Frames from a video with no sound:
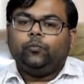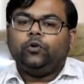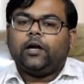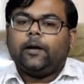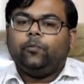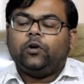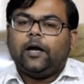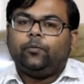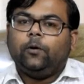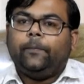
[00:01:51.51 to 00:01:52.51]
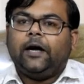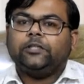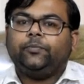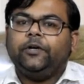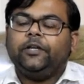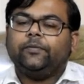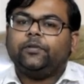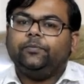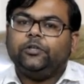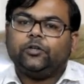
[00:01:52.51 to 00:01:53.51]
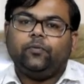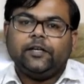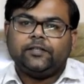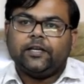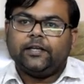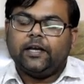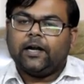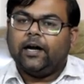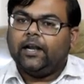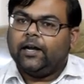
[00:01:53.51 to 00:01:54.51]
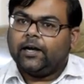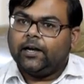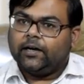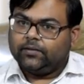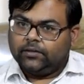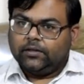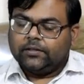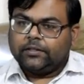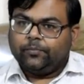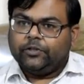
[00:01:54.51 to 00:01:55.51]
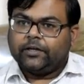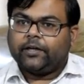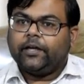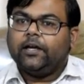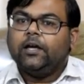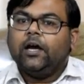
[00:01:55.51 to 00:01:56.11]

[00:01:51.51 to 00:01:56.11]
पूरा का पूरा आपको पांच पीडीएफ सब्जेक्ट वाइज दिया जाएगा अलग अलग सब्जेक्ट के